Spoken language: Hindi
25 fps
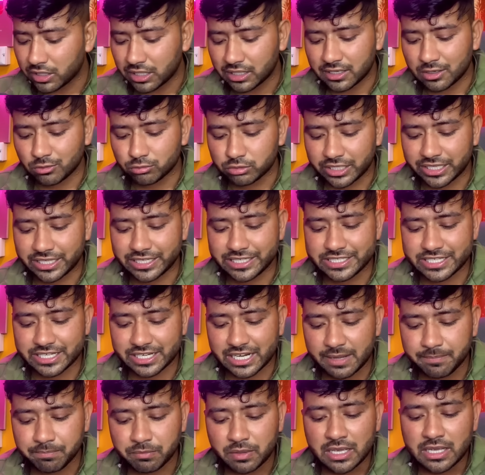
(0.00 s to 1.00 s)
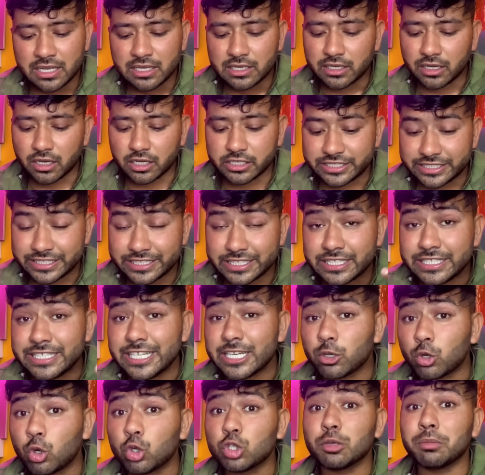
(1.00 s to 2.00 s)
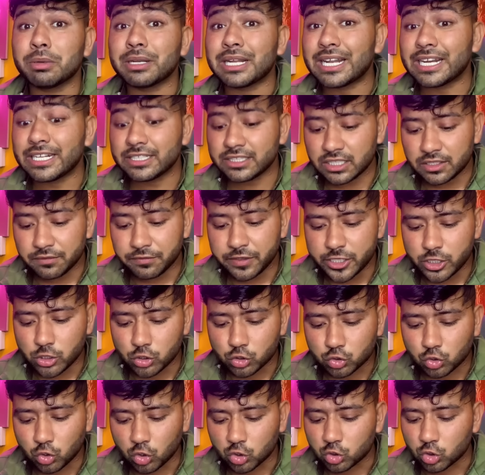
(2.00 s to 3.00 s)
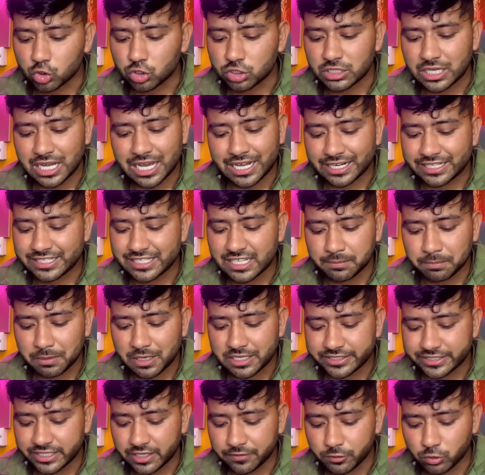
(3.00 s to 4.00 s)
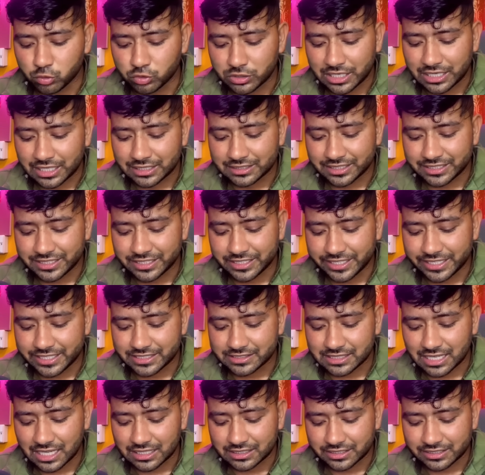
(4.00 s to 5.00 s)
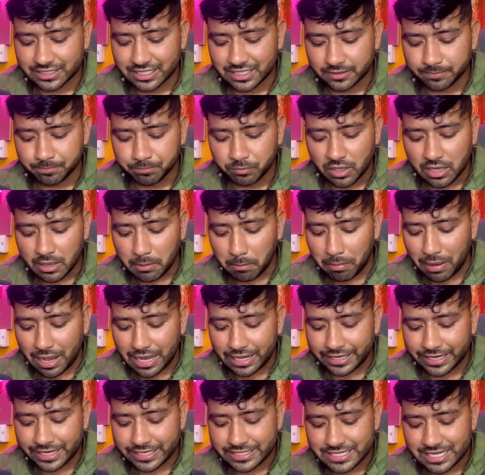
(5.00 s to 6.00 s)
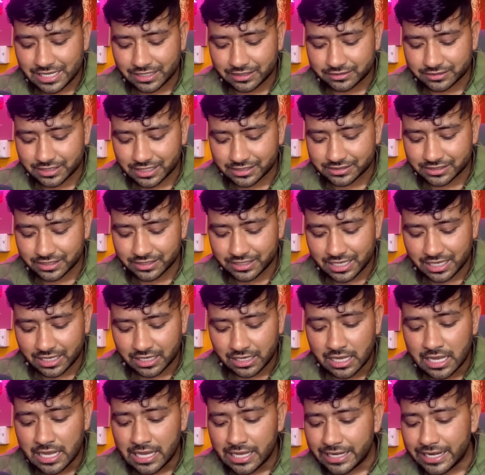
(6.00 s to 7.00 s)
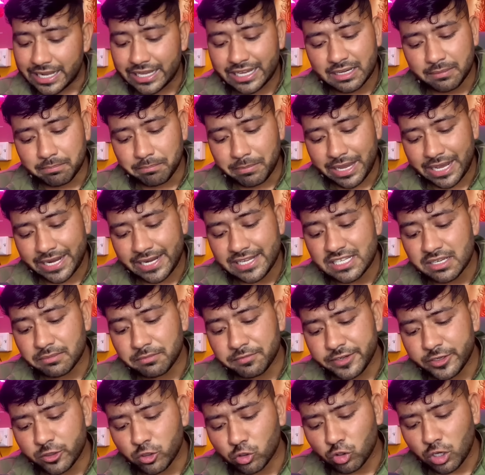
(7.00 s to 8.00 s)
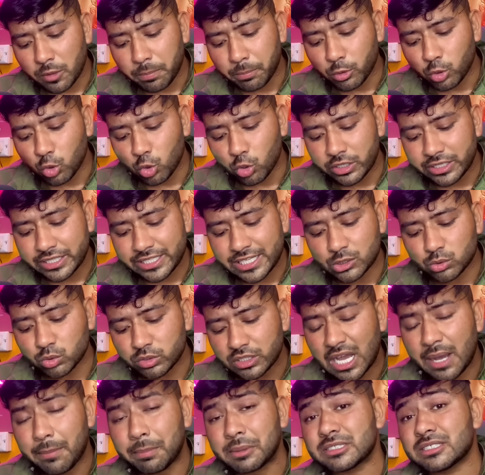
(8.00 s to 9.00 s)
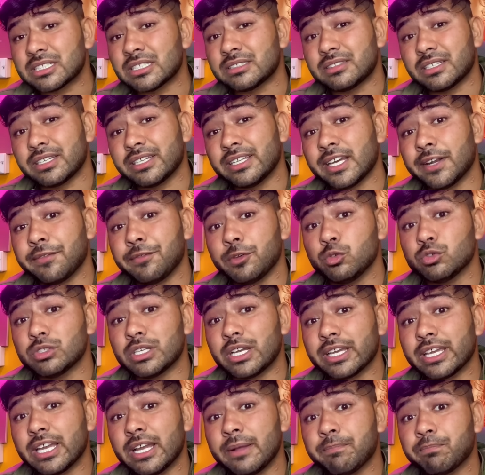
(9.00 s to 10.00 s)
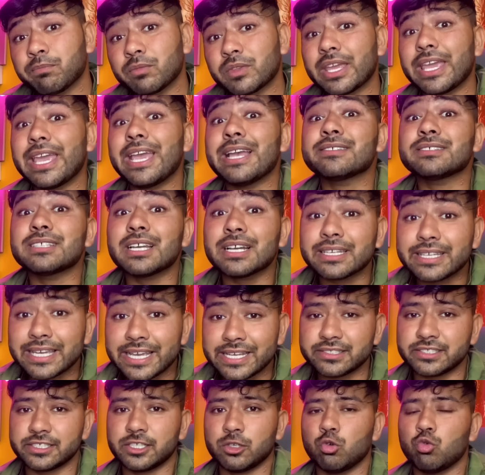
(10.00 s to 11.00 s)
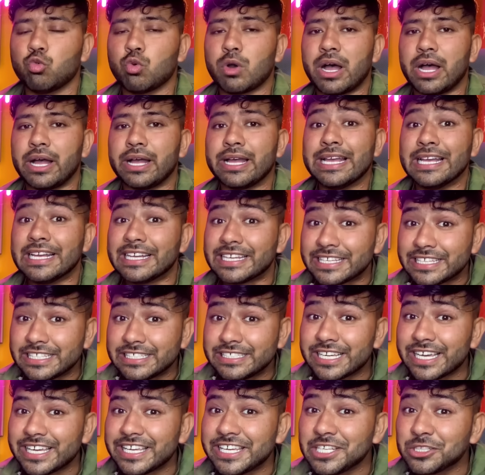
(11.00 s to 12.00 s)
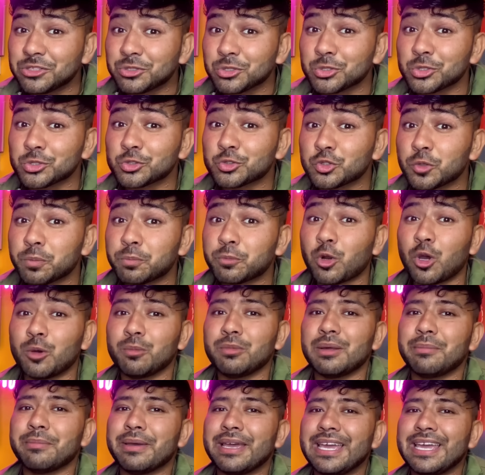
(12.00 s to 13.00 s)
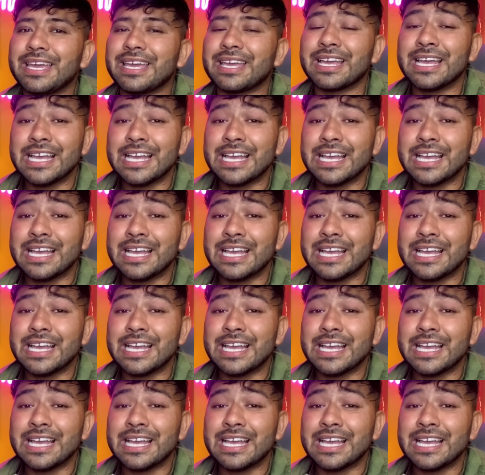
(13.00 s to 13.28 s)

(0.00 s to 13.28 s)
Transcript: कर रहा हूं देख लीजिएगा ये खुद बना रहे थे इन वीडियोस को तो चार हजार पांच हजार व्यूज आ रहा था ये देखिए सात हजार बारह हजार दस हजार लेकिन मैंने जब वीडियो को अपलोड किया तो यहां पर सत्तर हजार व्यूज आ गया ऐसा कैसे हुआ यही तो दोस्तों प्रॉब्लम है